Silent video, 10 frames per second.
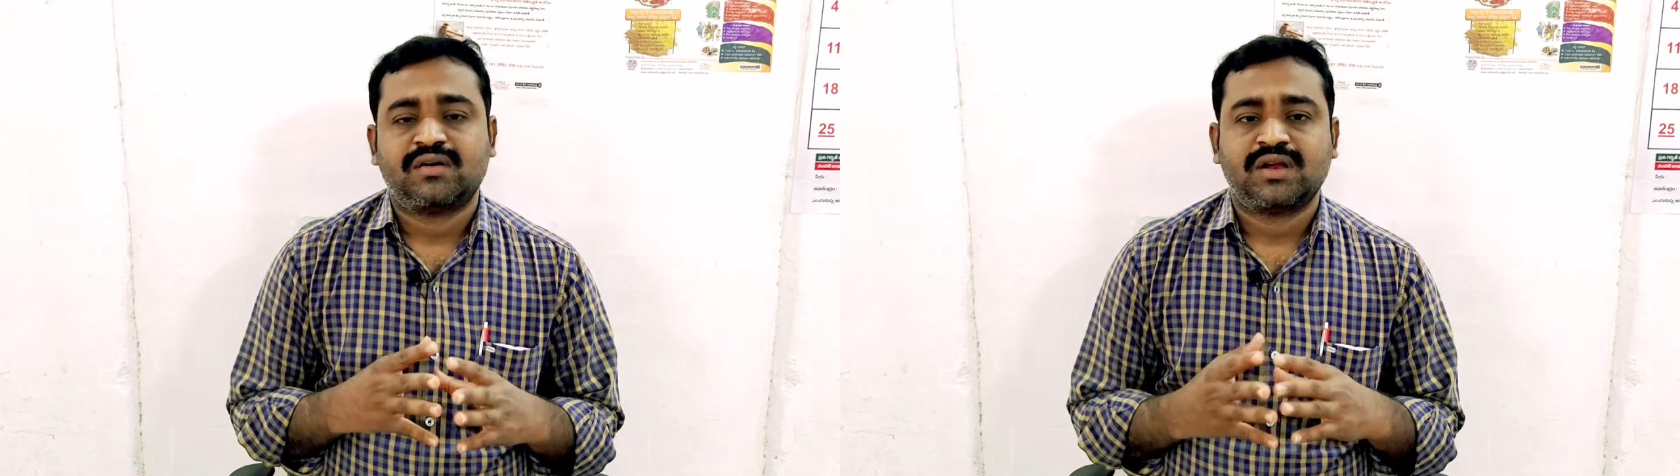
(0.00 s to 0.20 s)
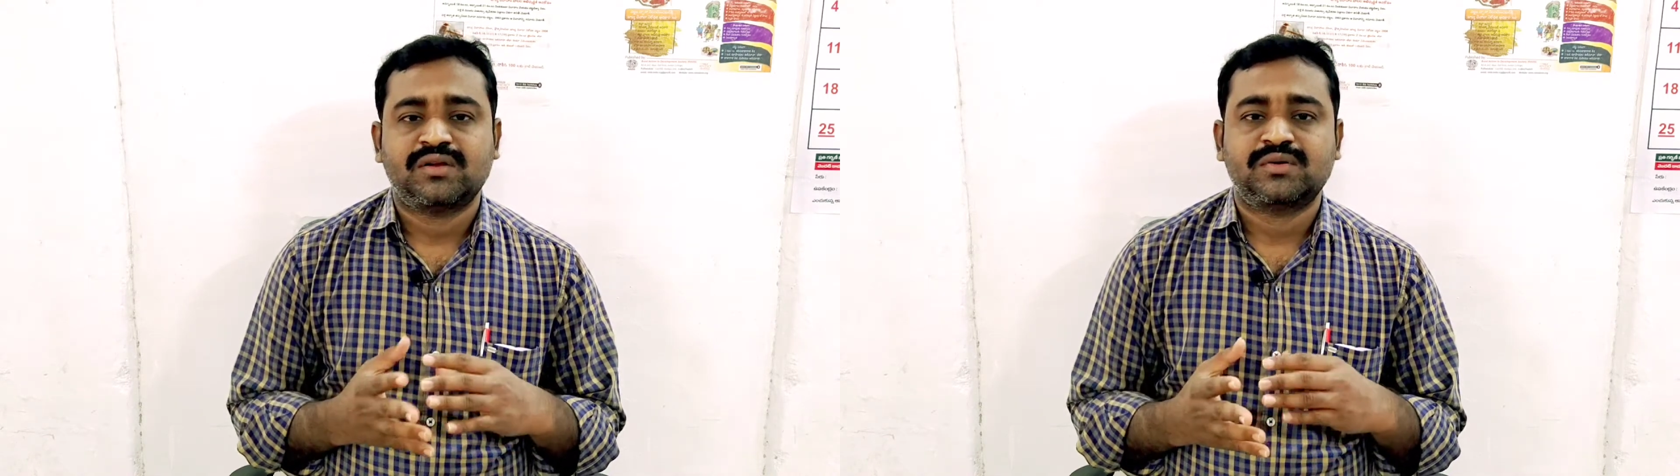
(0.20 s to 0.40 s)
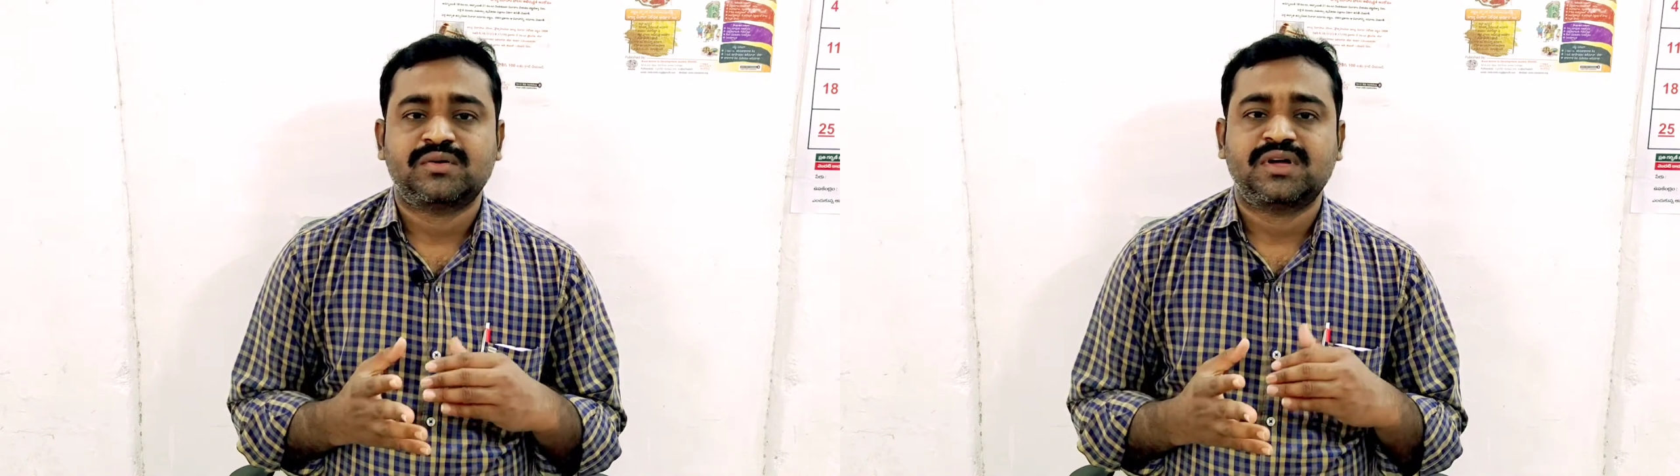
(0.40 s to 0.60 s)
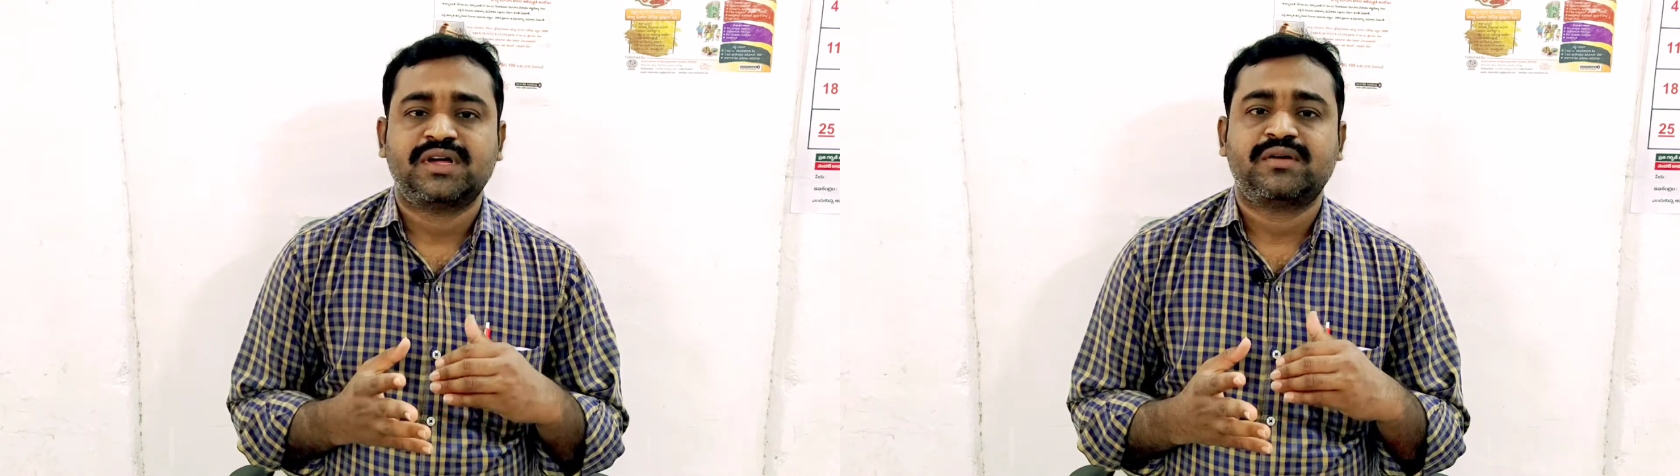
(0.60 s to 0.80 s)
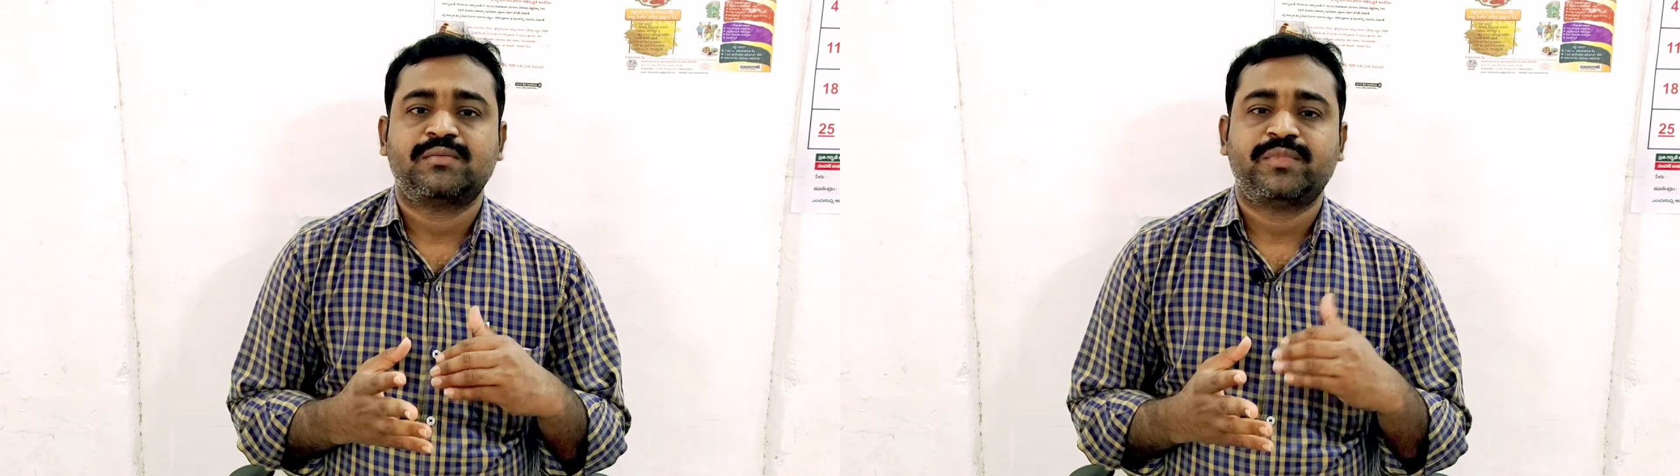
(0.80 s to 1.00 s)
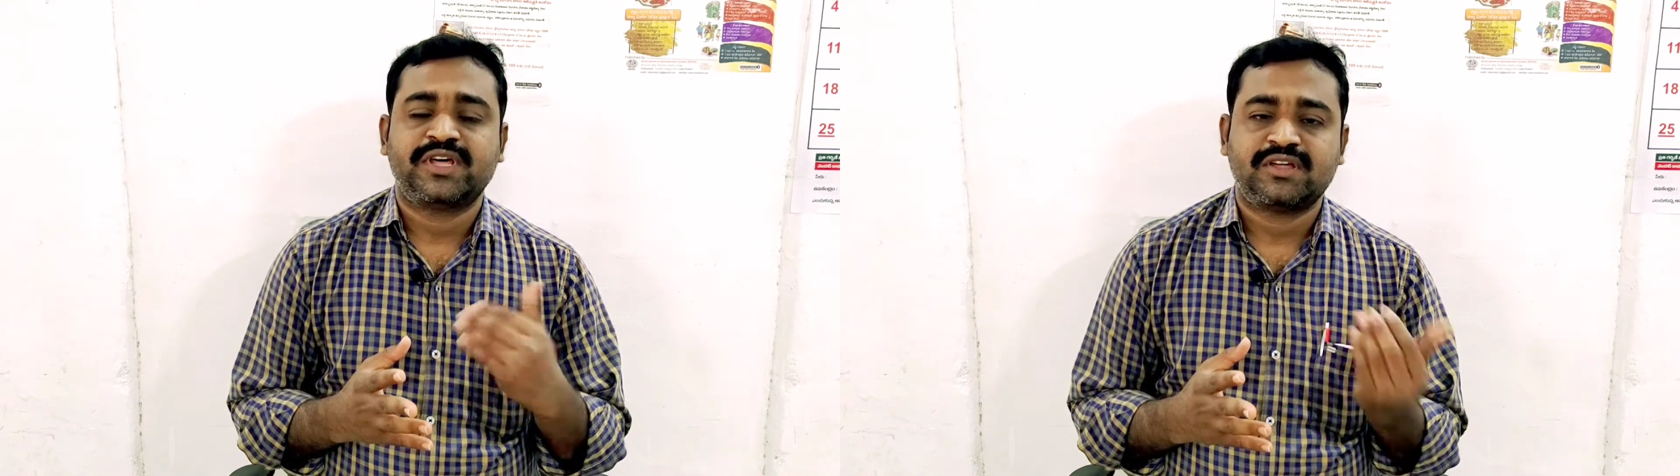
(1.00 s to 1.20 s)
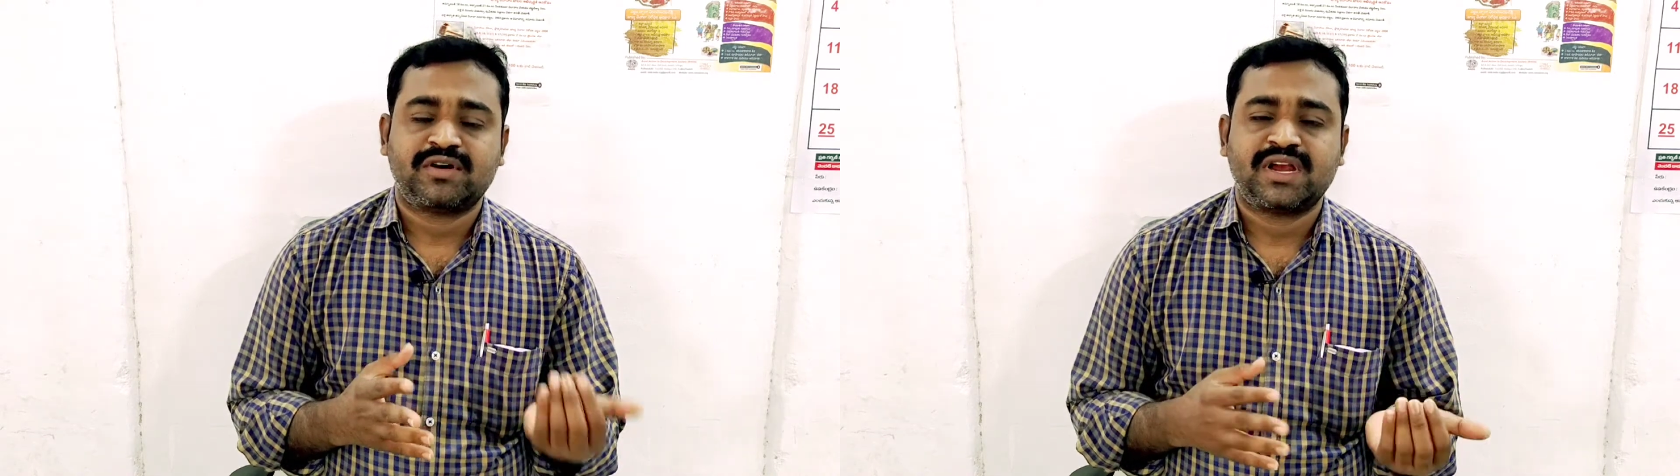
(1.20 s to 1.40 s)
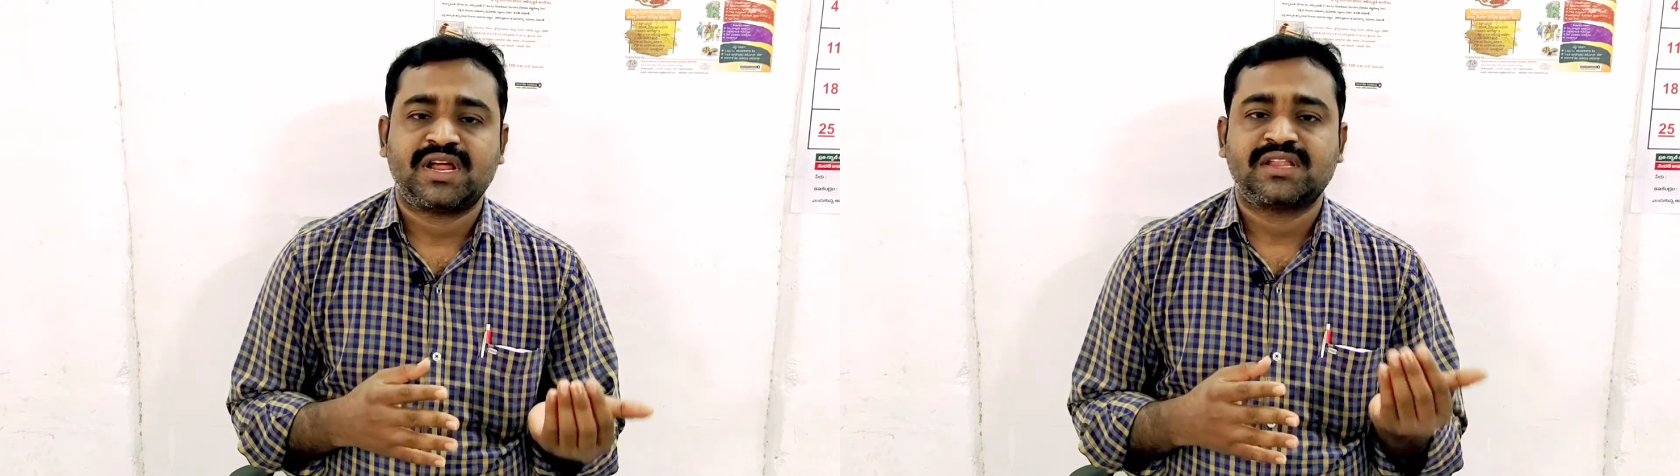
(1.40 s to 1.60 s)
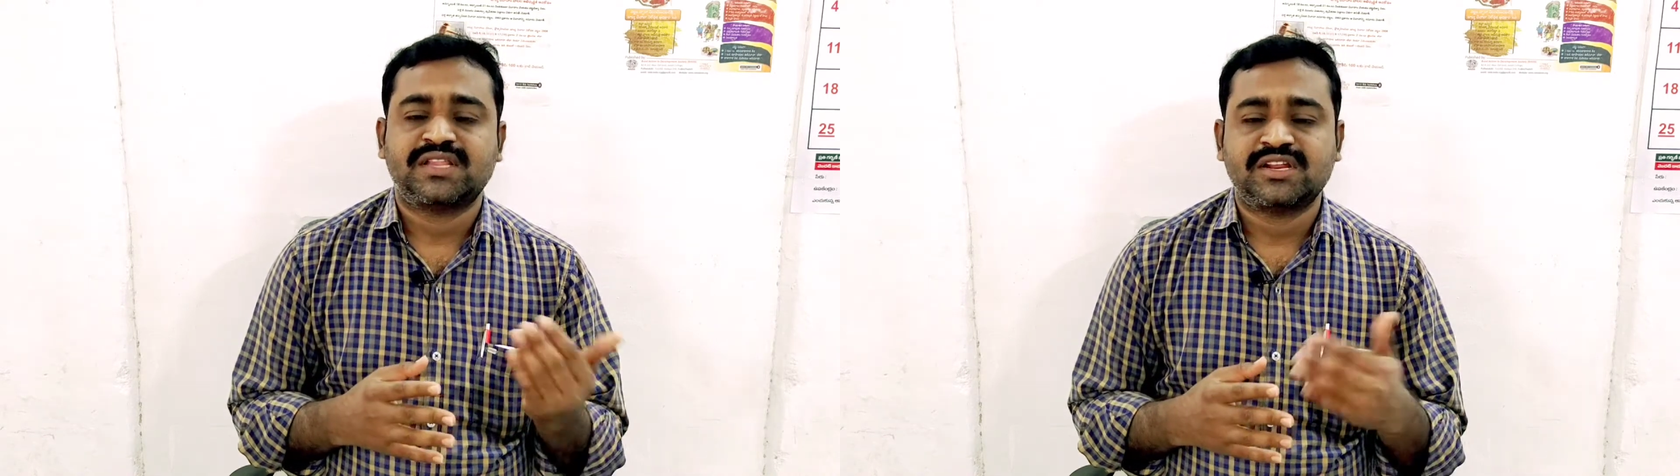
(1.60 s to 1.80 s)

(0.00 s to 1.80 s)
వాళ్ళు పేదవాళ్ళ